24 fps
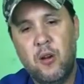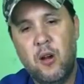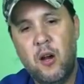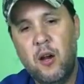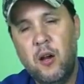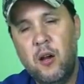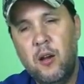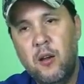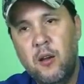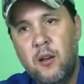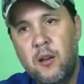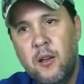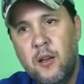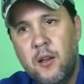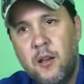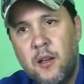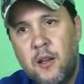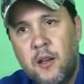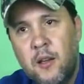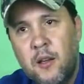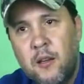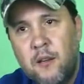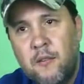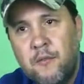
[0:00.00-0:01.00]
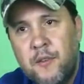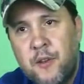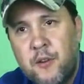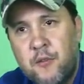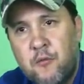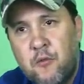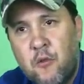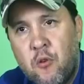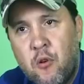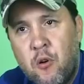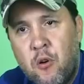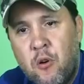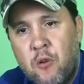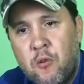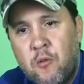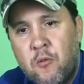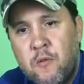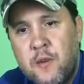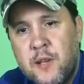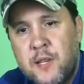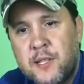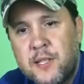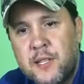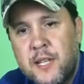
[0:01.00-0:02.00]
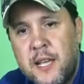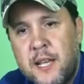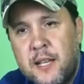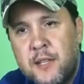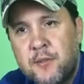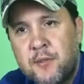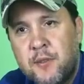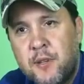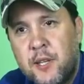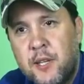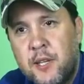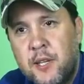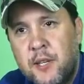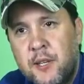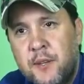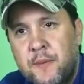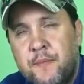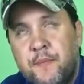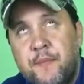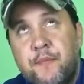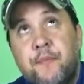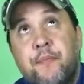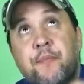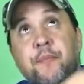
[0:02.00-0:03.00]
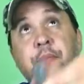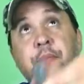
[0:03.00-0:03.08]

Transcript: Ó, ficou com excesso aqui.